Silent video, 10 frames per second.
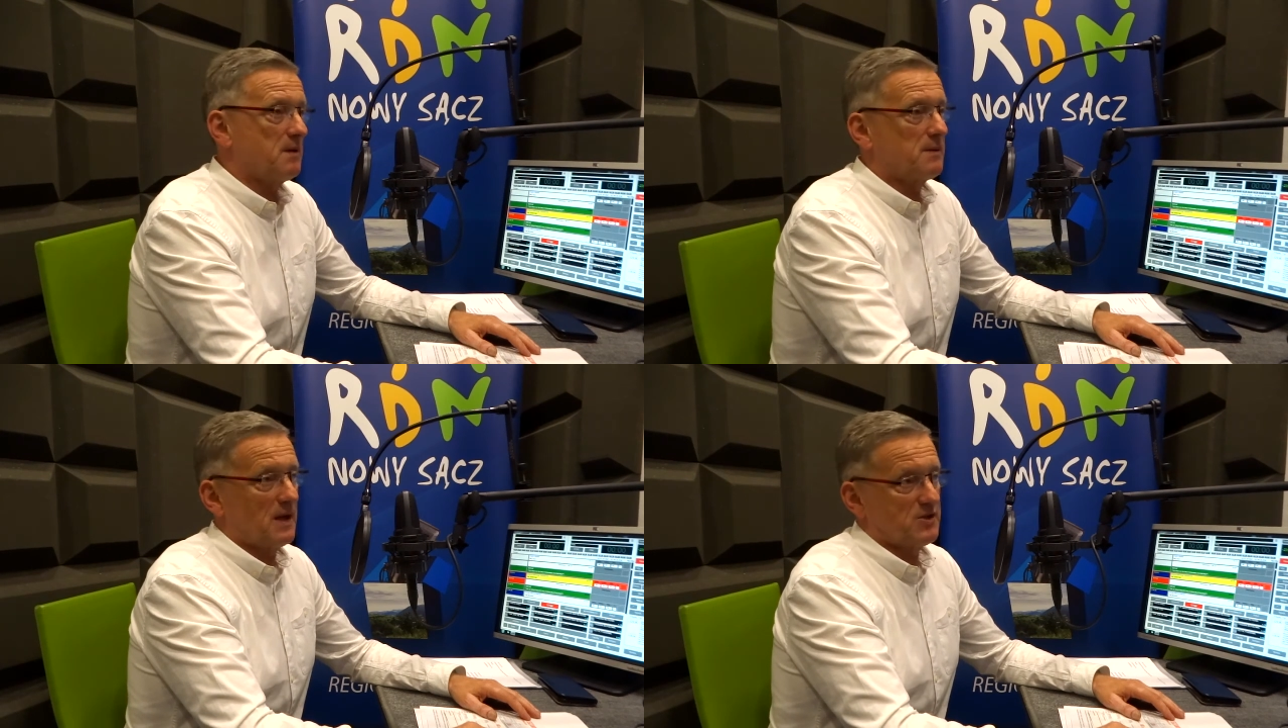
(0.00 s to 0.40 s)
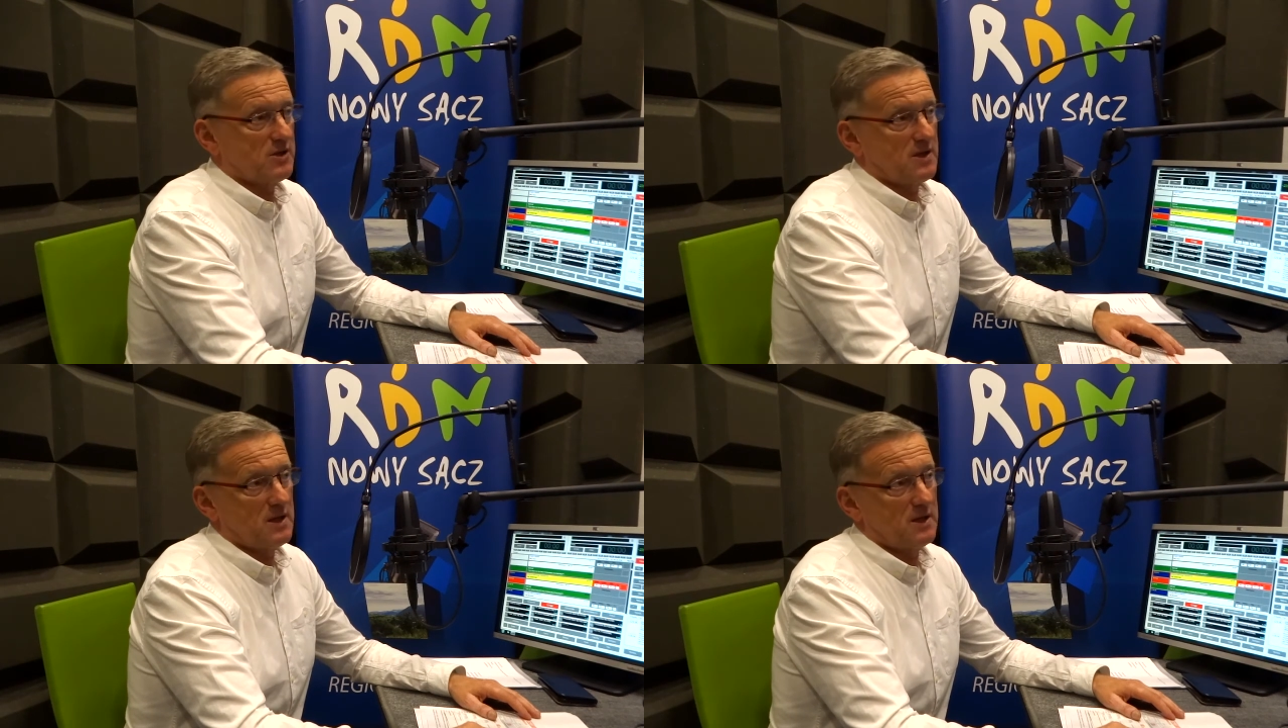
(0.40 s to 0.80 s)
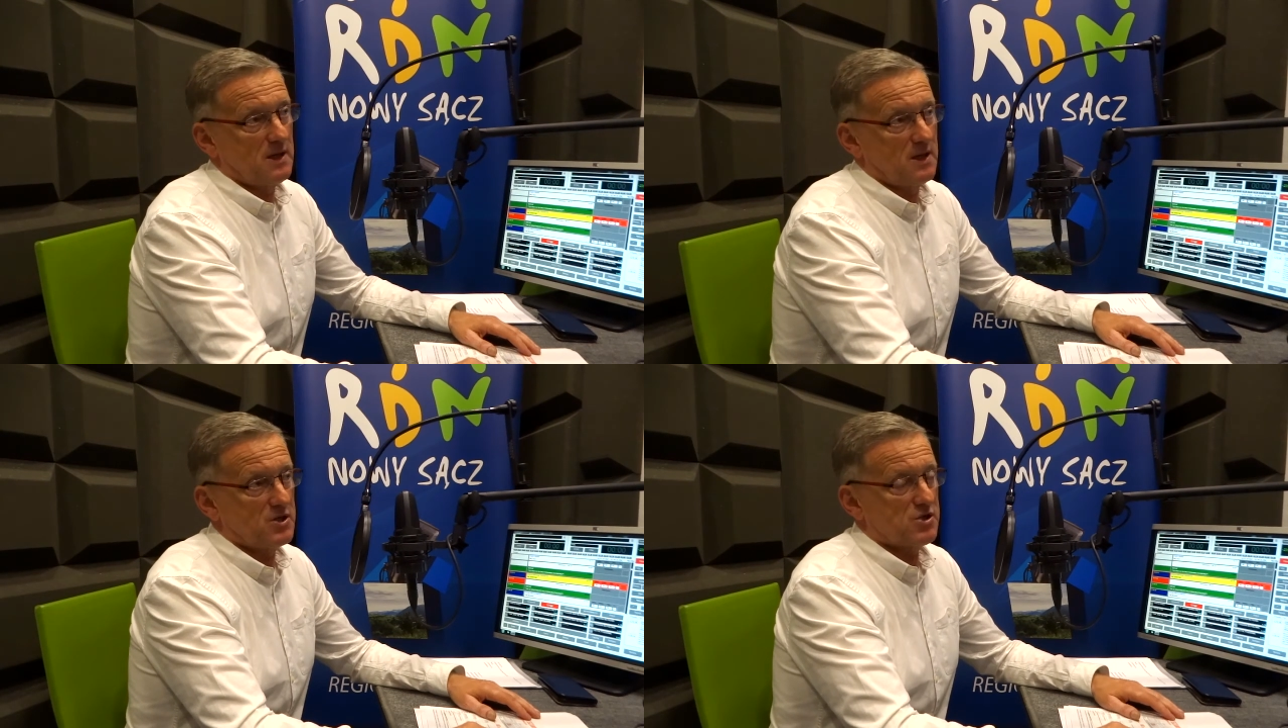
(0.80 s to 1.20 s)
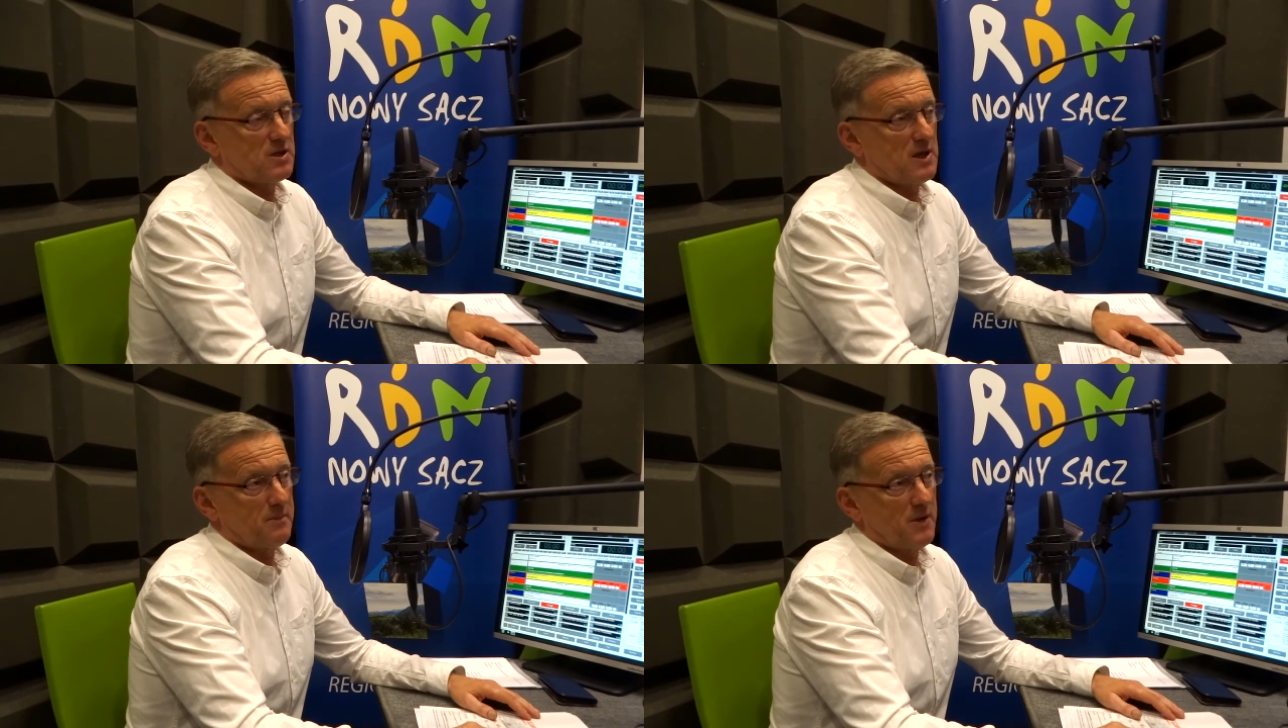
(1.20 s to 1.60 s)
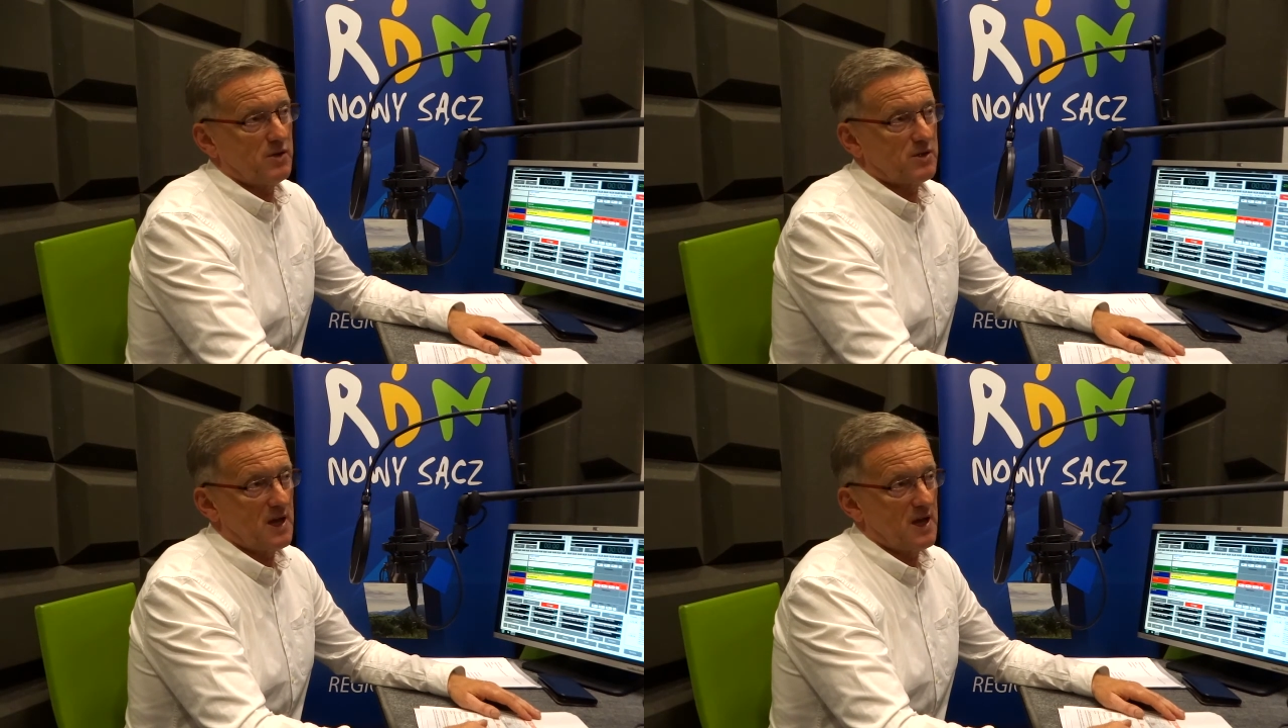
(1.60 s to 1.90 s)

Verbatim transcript: nadzieję i liczę i apeluję do